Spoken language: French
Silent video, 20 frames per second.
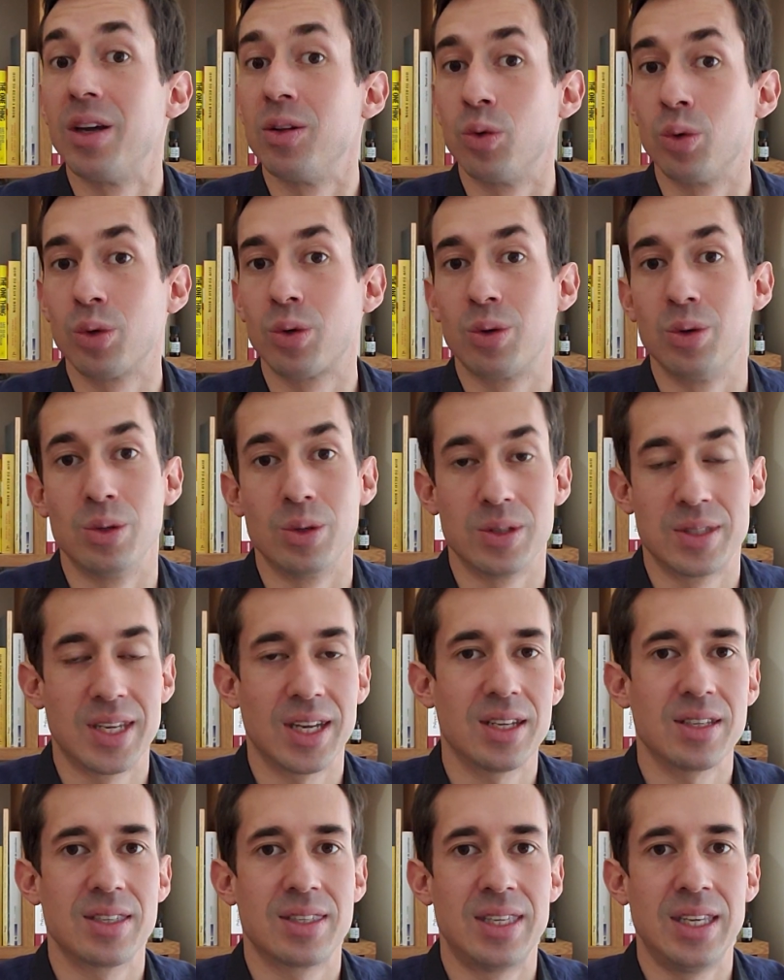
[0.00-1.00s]
Donc
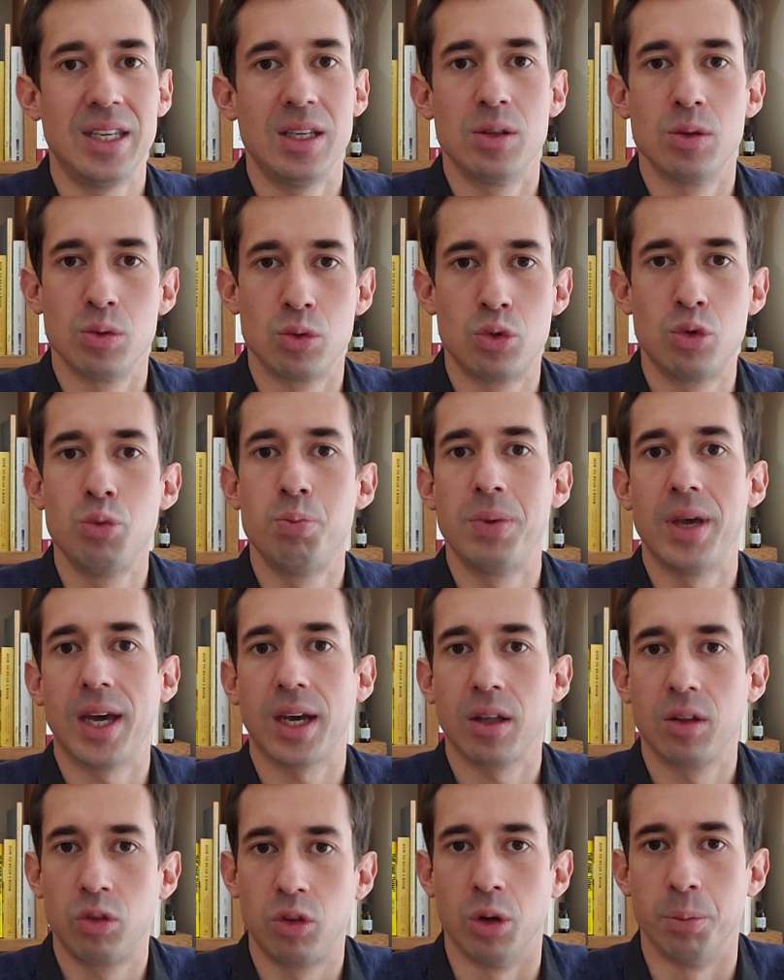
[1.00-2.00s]
ça, c'est
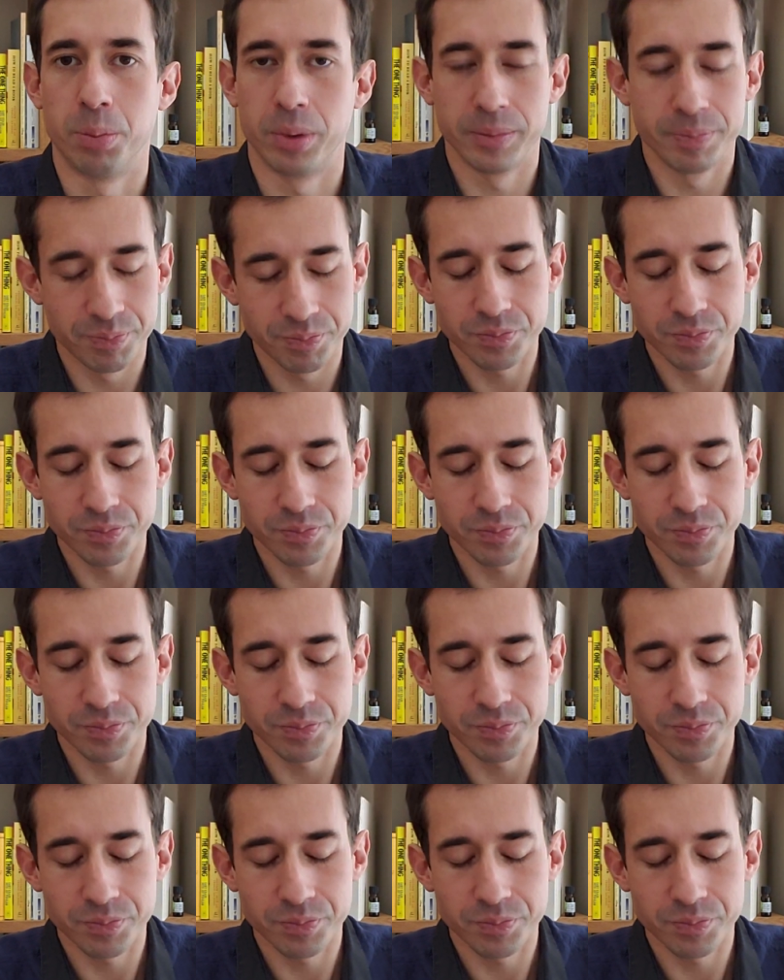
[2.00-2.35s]
super top.